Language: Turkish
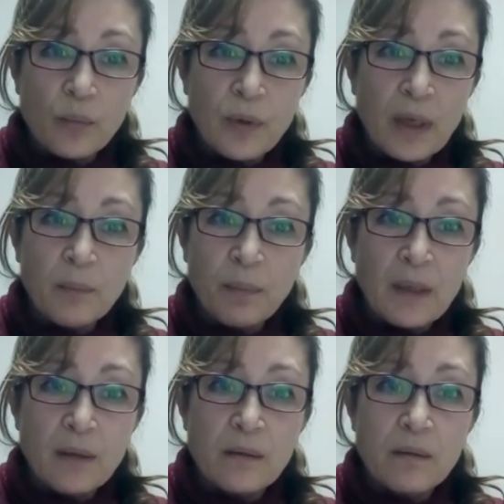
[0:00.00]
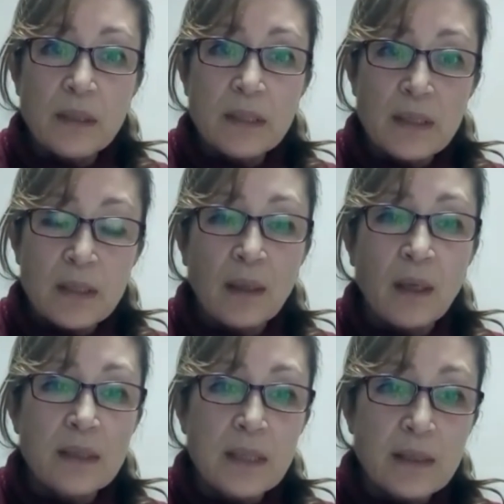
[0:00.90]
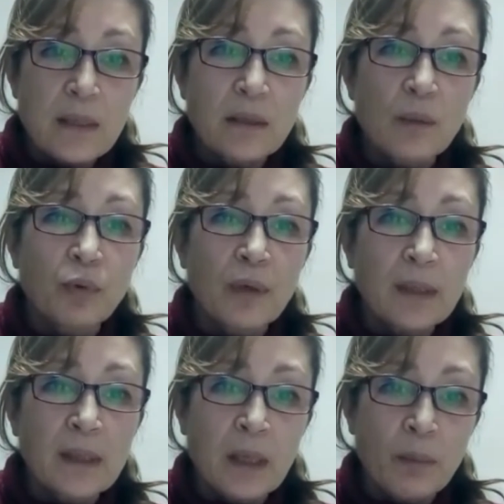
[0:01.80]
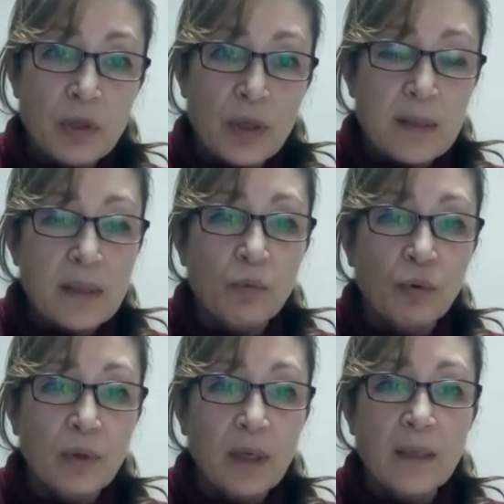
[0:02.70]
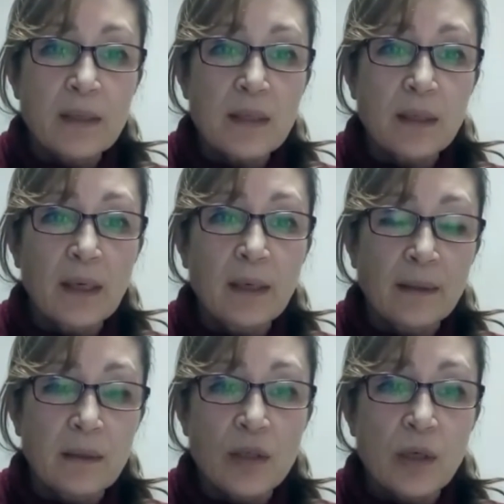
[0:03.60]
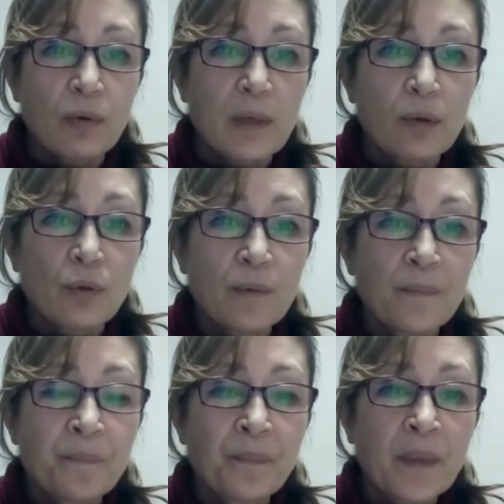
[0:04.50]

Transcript: Bülent Bey'in sesinden sesli kitap olarak dinleme şansım oldu. Kendisine tekrar teşekkür ediyorum.